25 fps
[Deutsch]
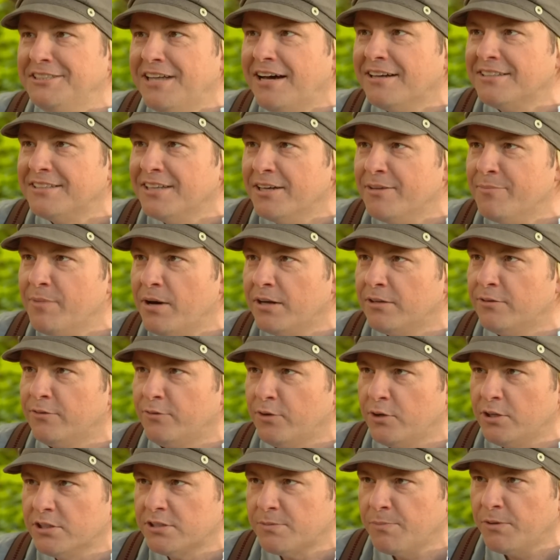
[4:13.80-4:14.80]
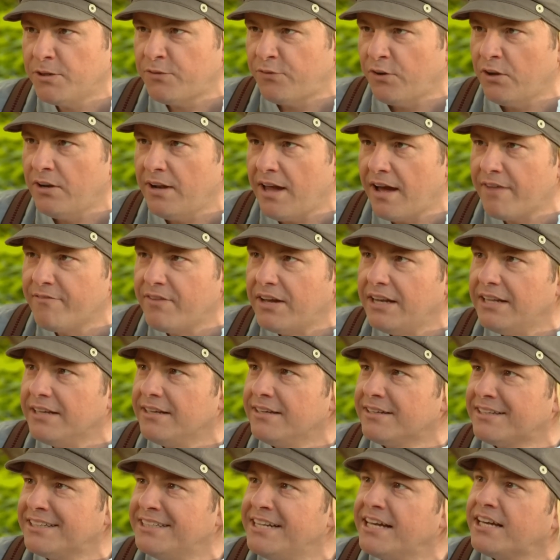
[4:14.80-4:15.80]
dachte immer, du würdest mich für einen
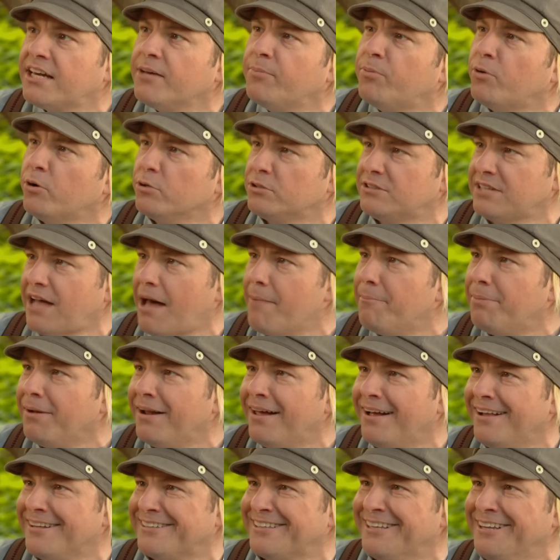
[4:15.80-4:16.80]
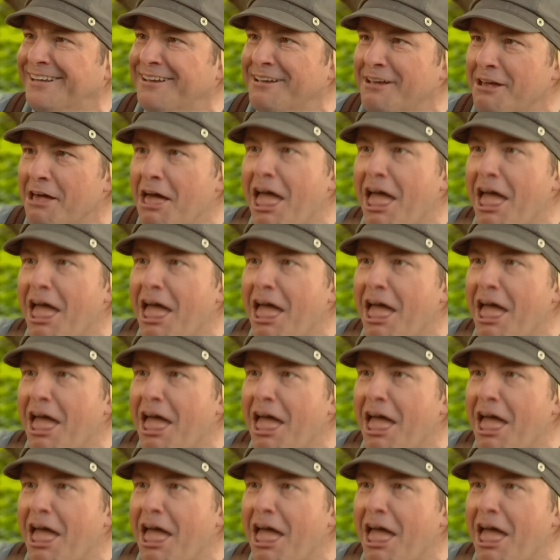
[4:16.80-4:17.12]
langweiligen Kneckebrottrampel halten.